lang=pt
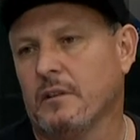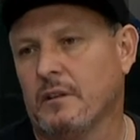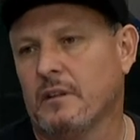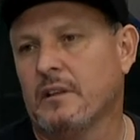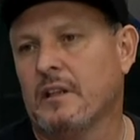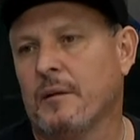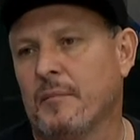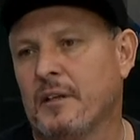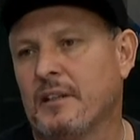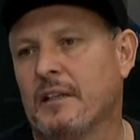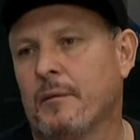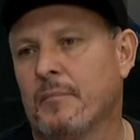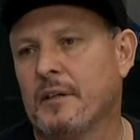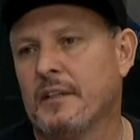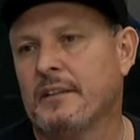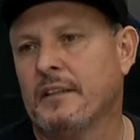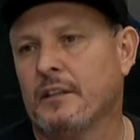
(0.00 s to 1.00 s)
também está
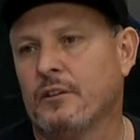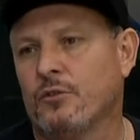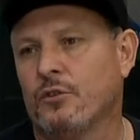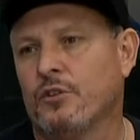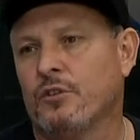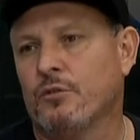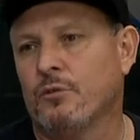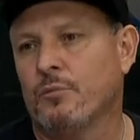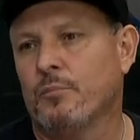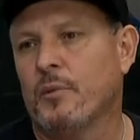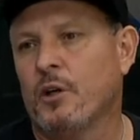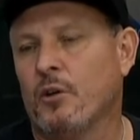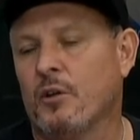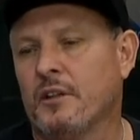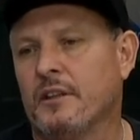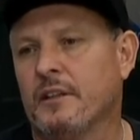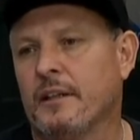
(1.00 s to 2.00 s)
presente hoje no
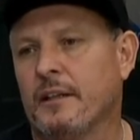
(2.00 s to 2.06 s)
POI, né?